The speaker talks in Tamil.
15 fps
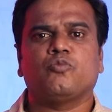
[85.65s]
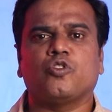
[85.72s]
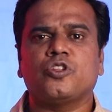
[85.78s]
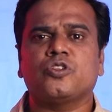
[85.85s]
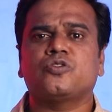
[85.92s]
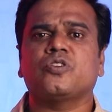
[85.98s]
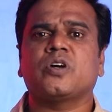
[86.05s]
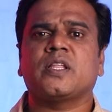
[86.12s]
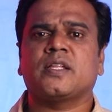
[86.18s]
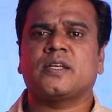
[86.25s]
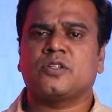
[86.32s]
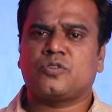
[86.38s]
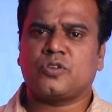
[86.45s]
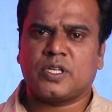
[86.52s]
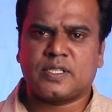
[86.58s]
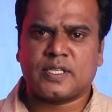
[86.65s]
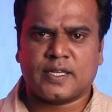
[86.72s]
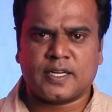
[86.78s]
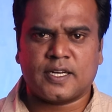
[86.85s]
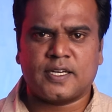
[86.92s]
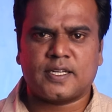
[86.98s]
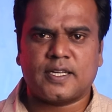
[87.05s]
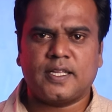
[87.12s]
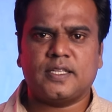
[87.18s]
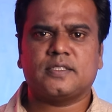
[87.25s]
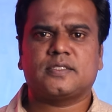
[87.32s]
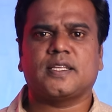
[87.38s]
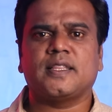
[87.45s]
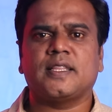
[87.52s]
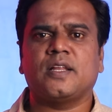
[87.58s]
பொது சுகாதாரத்துறை செக்ரட்டரி
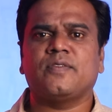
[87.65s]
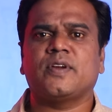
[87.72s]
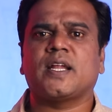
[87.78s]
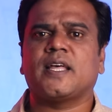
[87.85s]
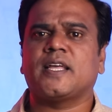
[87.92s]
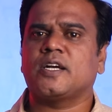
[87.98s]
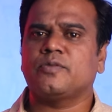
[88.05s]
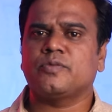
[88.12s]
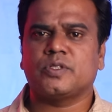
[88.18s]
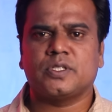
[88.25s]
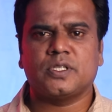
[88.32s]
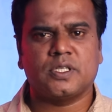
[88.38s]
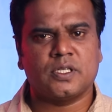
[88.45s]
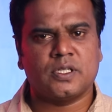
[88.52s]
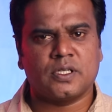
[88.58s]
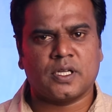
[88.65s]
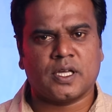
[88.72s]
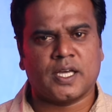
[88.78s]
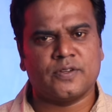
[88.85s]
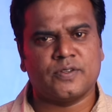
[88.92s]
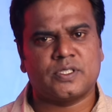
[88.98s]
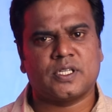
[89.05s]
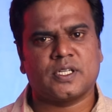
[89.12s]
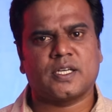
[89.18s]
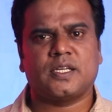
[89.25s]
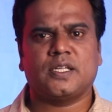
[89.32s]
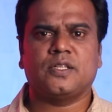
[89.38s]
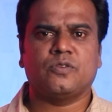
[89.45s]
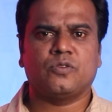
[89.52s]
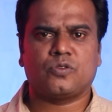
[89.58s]
செந்தில் விநாயகம் வந்து
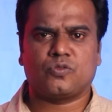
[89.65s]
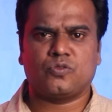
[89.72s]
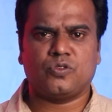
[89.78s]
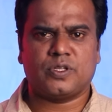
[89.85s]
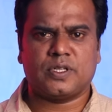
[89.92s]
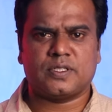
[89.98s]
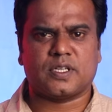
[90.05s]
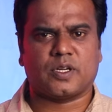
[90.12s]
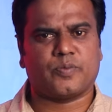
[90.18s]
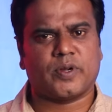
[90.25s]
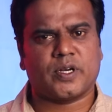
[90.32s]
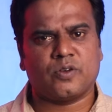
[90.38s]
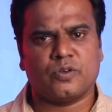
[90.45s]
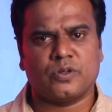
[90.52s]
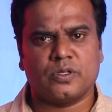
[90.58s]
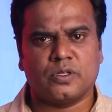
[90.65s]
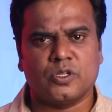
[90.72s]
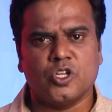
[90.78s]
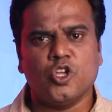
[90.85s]
அறிவிச்சிருக்காரு இது ஒரு கூடுதல் சிறப்பான ஒரு